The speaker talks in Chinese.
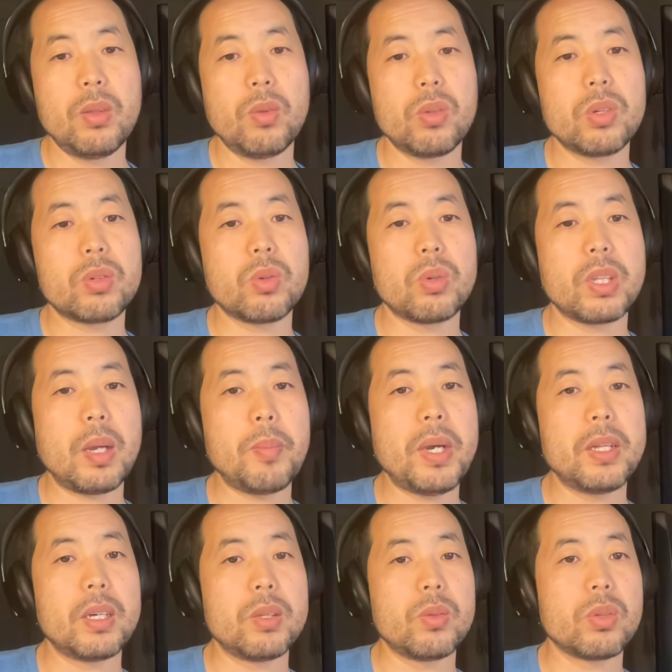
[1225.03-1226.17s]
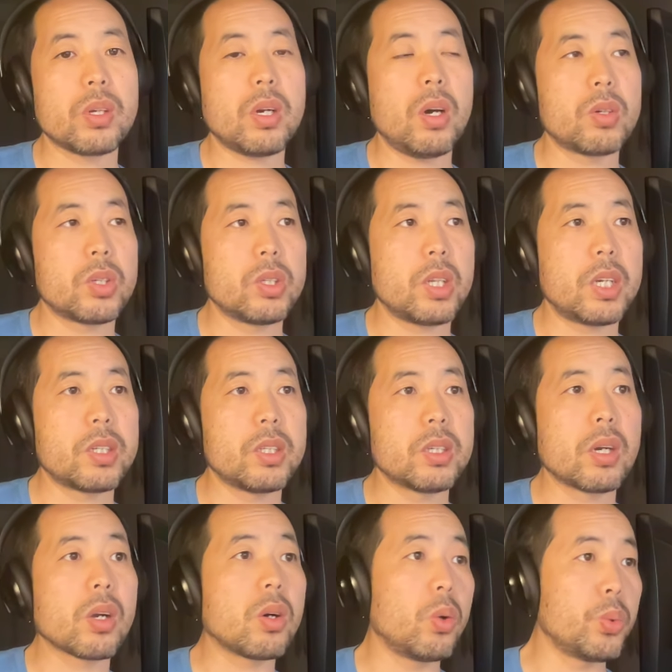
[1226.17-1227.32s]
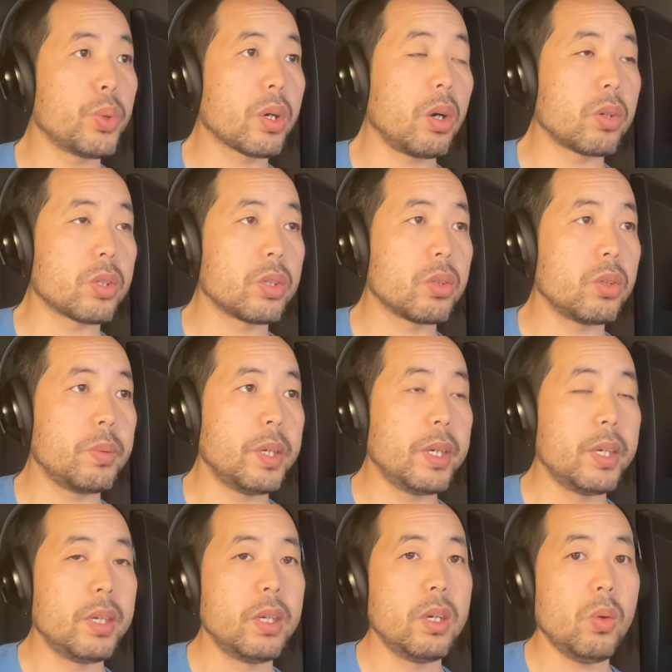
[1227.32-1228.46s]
很多的时候，丹麦的很多的考试，它是一个口语考试，对不对？